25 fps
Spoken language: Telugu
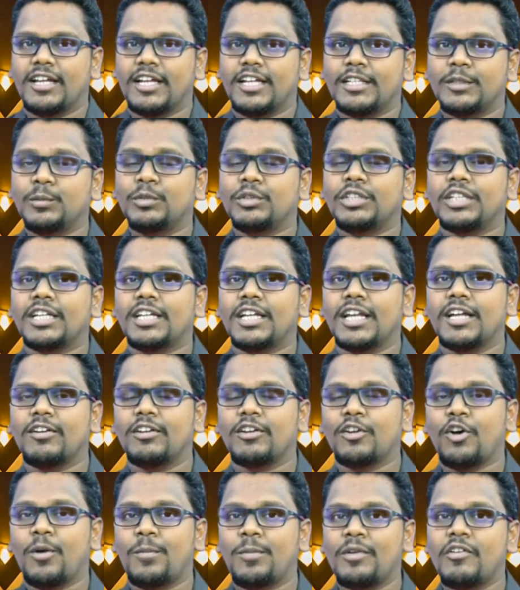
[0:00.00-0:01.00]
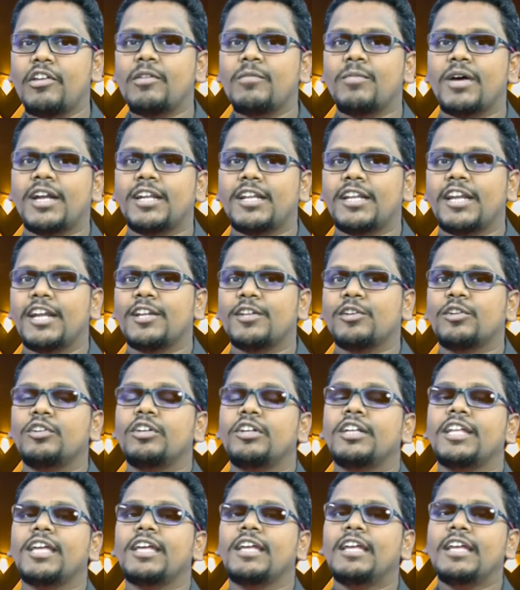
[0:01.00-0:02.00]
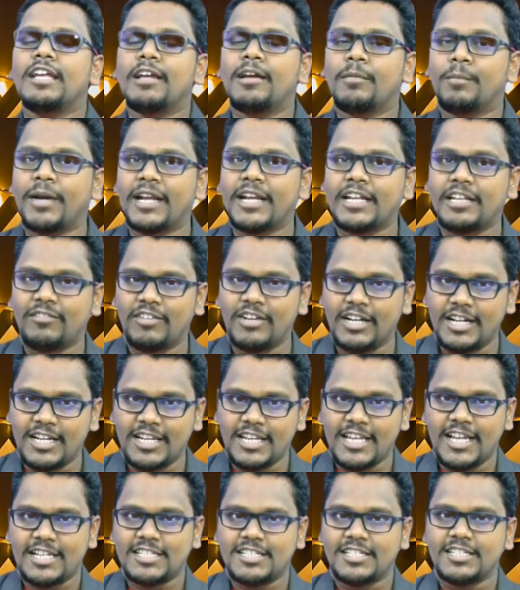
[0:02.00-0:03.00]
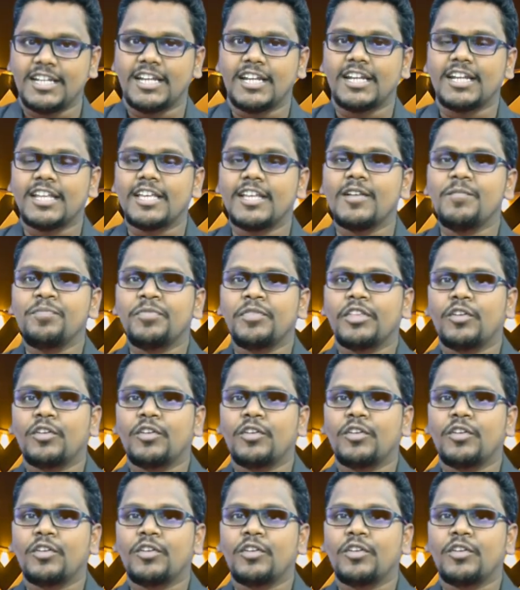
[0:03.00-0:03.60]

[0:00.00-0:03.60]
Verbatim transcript: అద్భుతంగా లోపల వీళ్ళు మాట్లాడుకుని ఉంటే బయట వీళ్ళ రియాక్షన్ ఏంటి